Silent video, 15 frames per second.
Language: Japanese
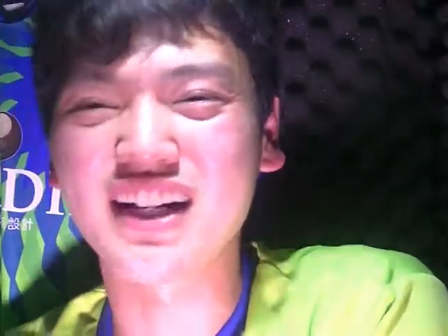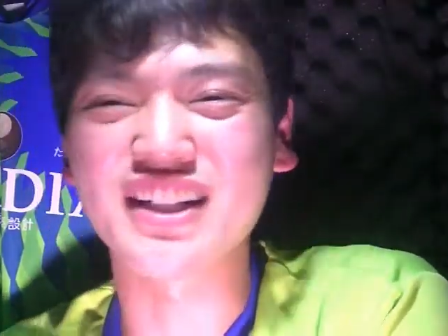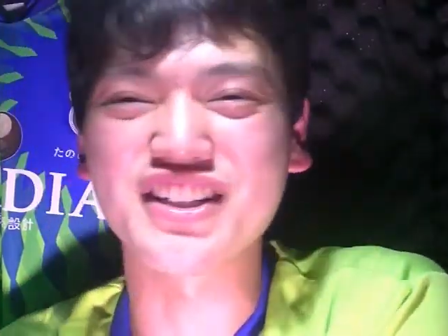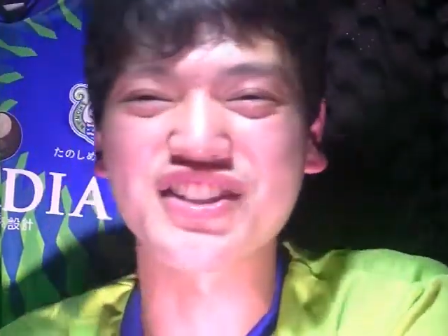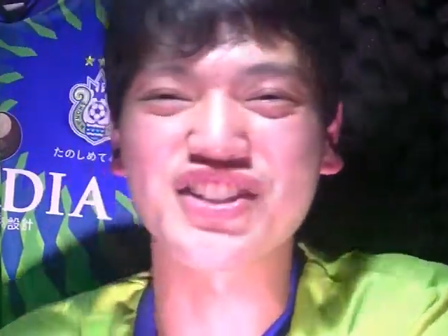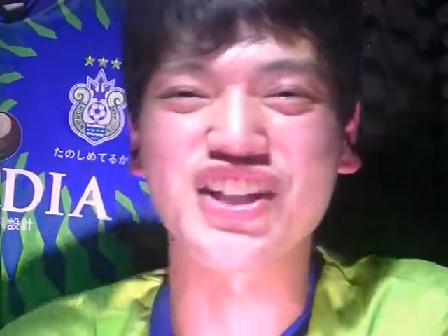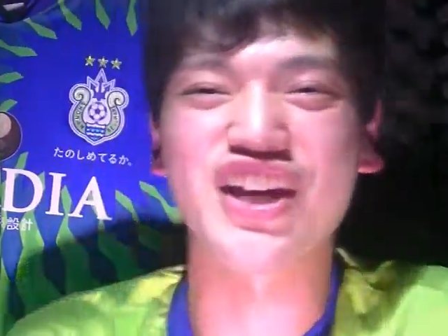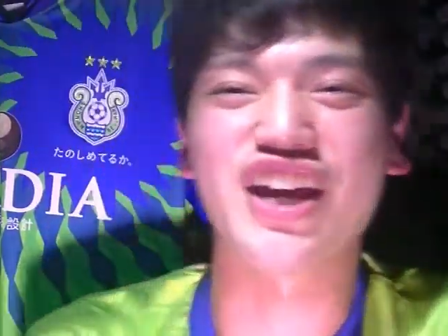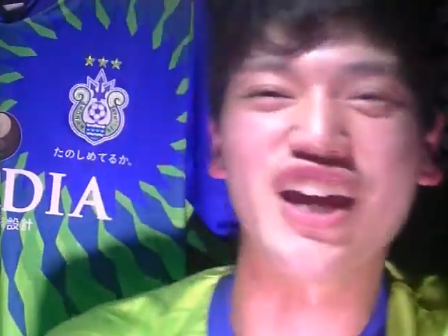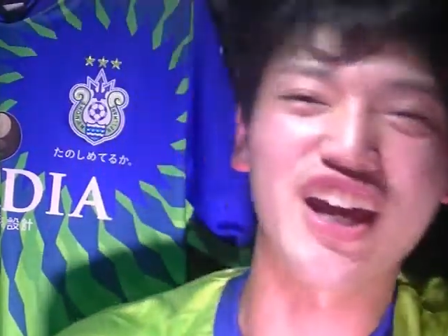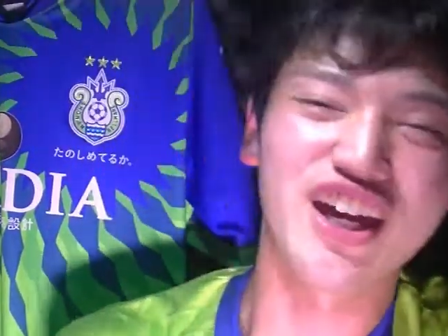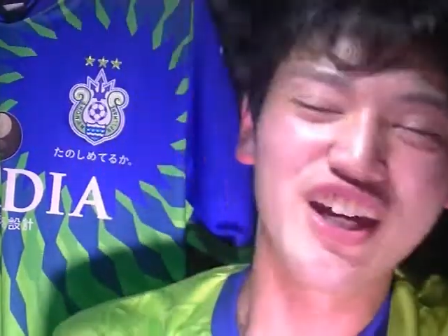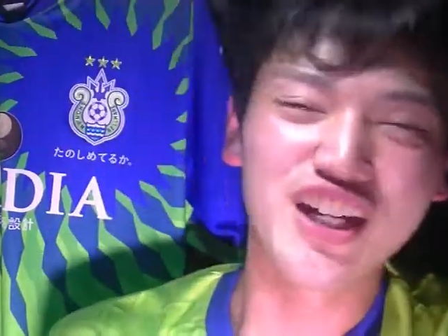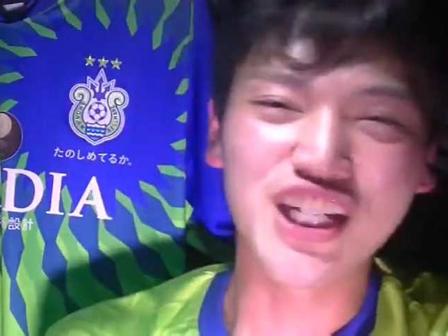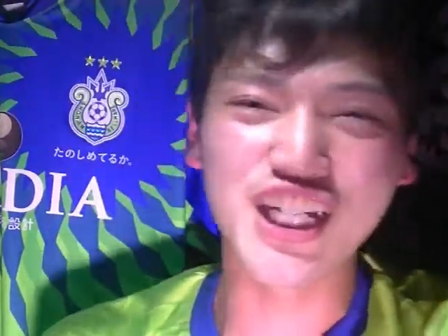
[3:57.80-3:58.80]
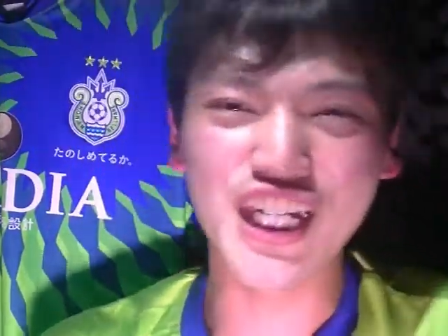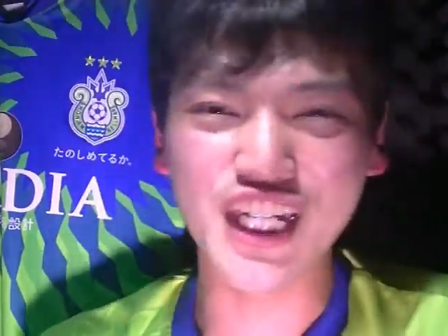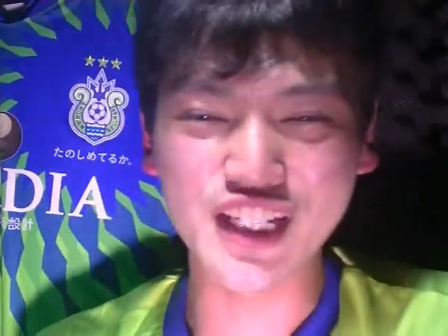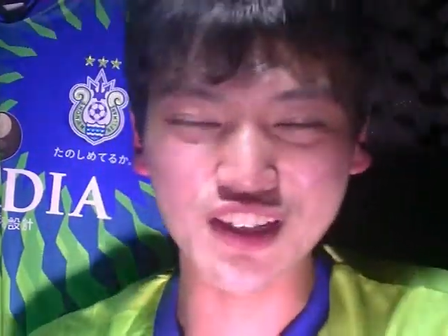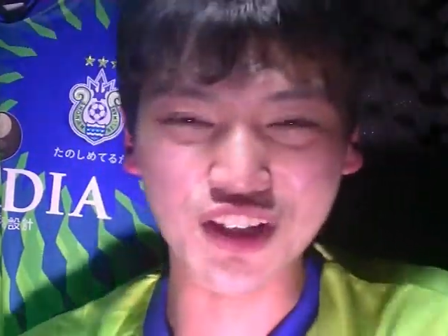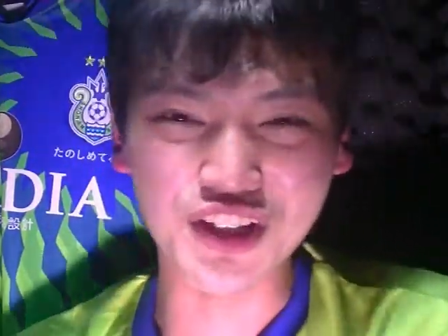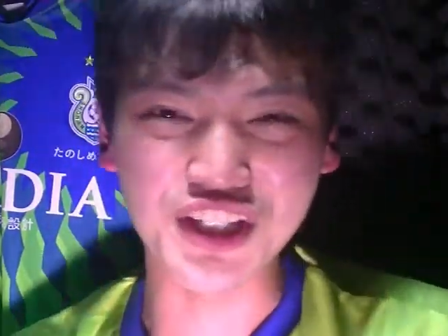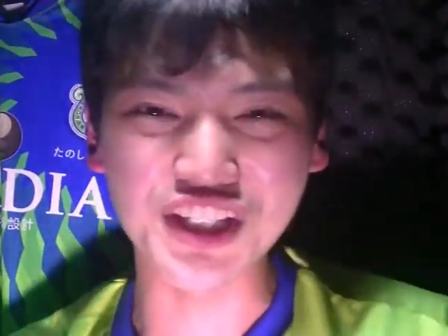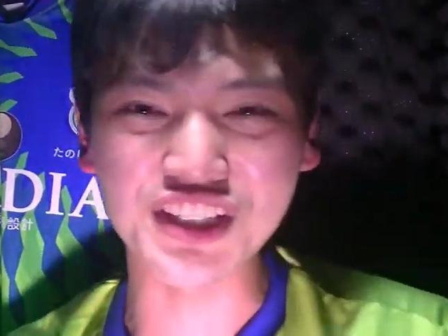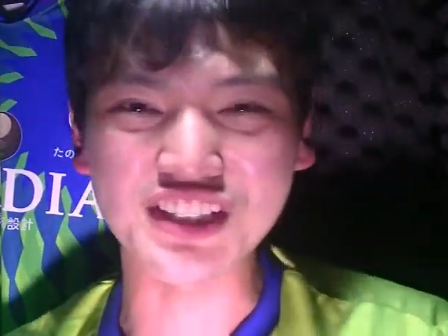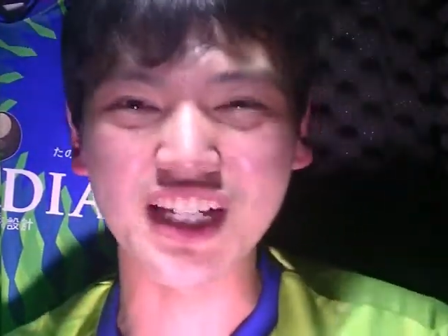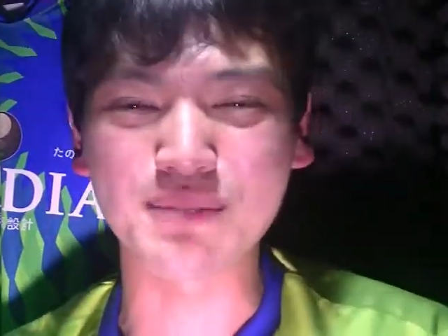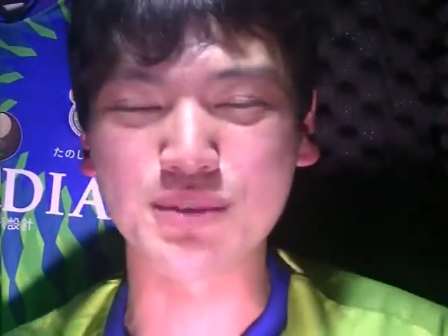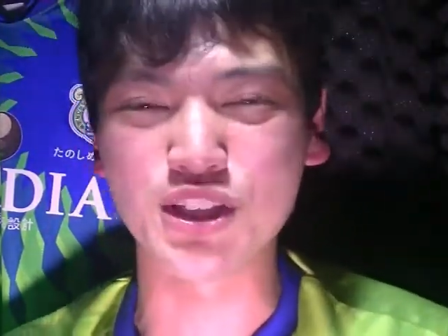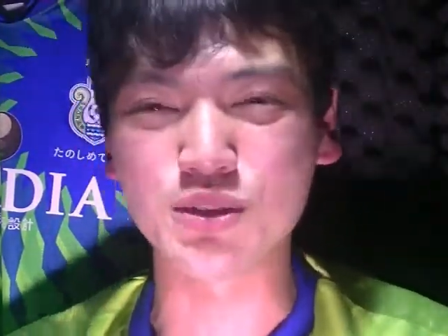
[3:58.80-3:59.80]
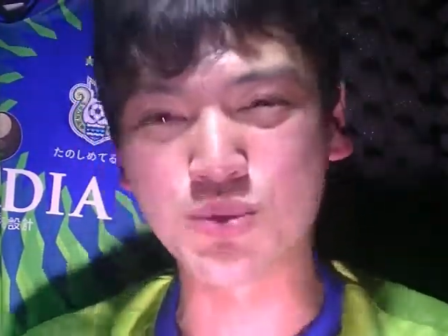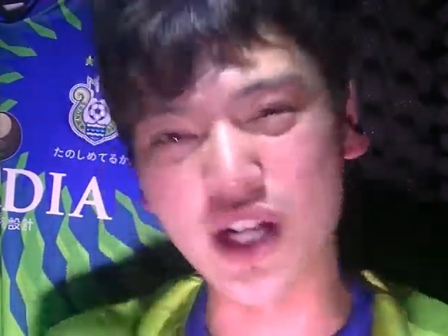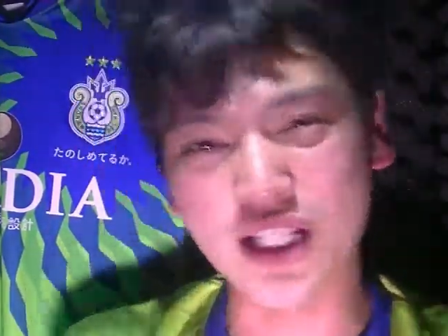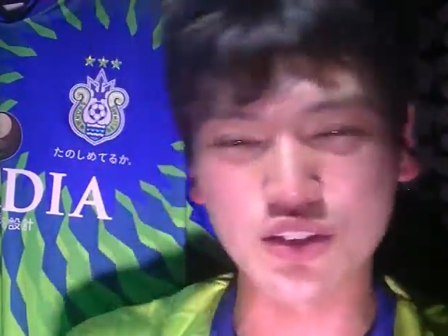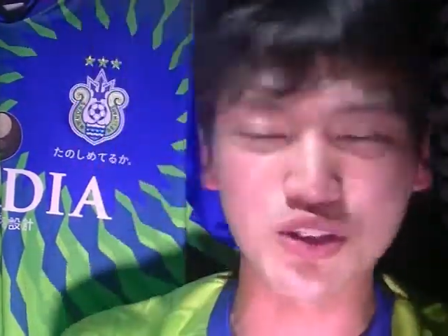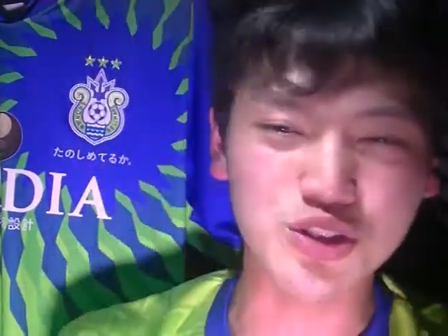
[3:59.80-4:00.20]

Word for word: 愛いし、ヒーローインタビューもあの、